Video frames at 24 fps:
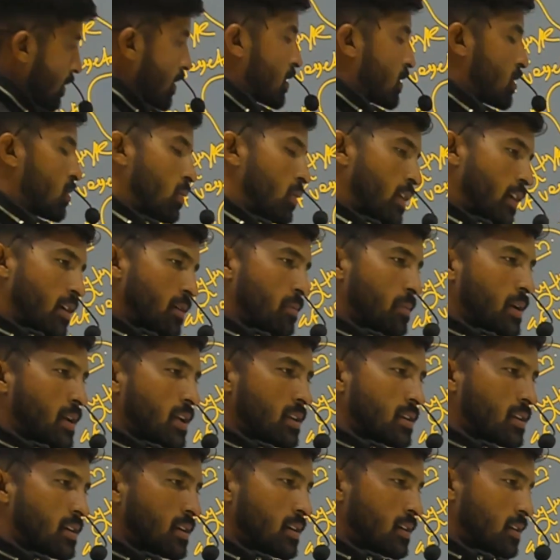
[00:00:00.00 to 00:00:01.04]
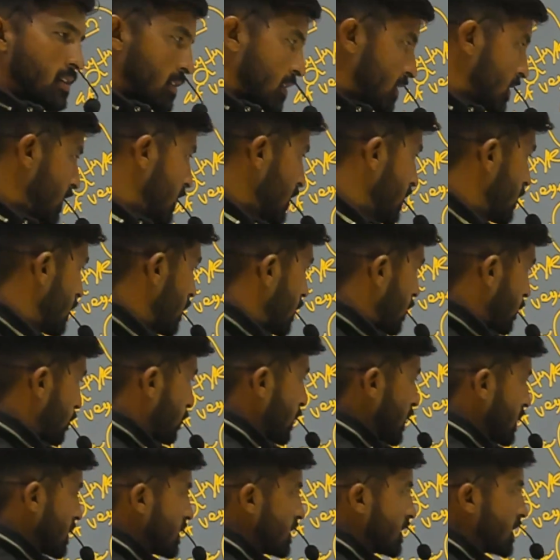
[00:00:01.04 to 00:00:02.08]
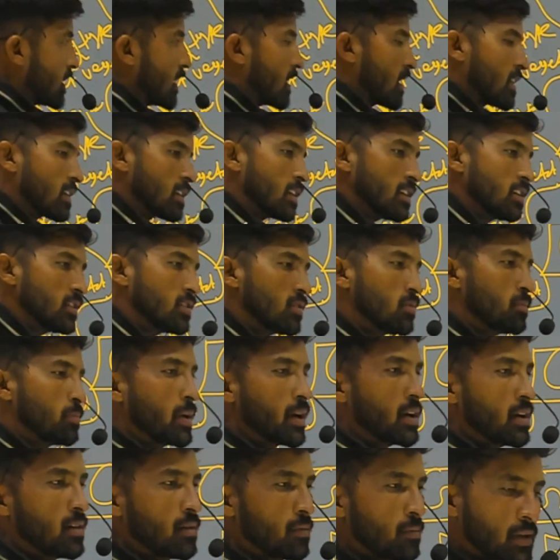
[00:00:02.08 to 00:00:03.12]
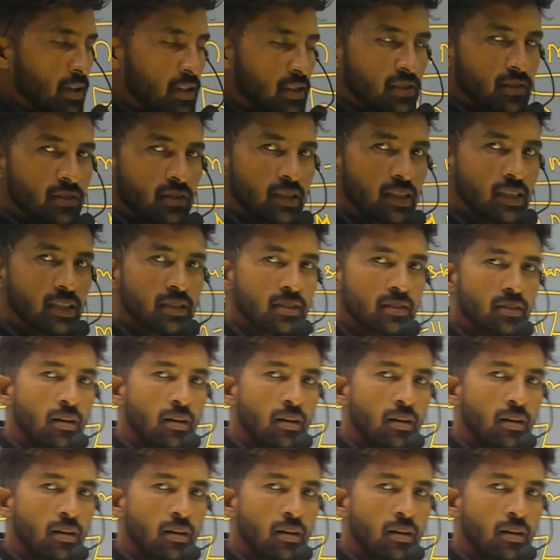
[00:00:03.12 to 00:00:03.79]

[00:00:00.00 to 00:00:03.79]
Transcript: टोलरेंट बनाता है ठीक है जीन क्या करता है जैसे बर बर्सनीस